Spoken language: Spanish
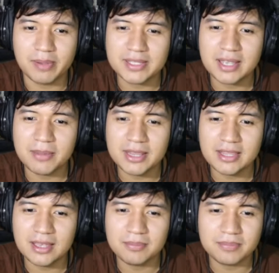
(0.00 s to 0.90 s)

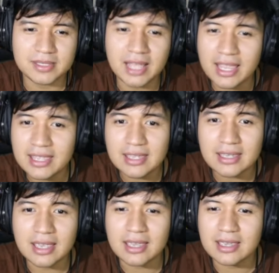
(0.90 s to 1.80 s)
Básicamente está
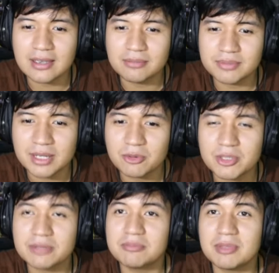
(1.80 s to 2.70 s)
ahí eh,
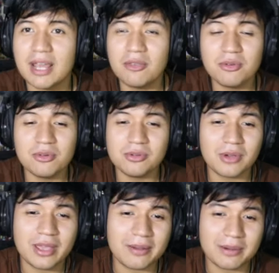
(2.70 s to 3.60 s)

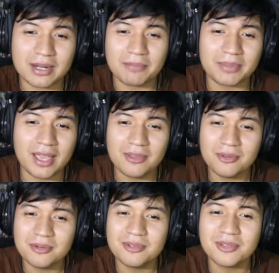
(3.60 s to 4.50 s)
Rastrado, eh,
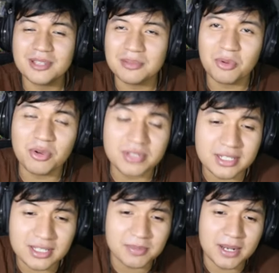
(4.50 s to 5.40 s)
raptado, no sé si puedo decir
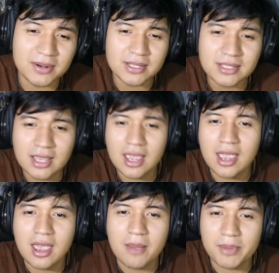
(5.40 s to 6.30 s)
esas palabras,
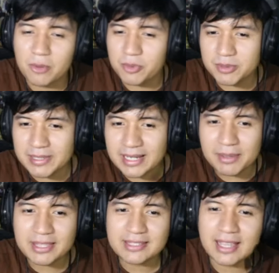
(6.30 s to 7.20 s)
pero pues
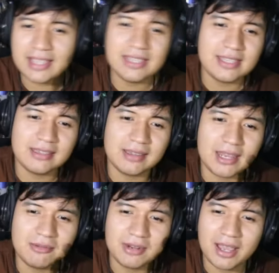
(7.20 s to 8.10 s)
básicamente está ahí, en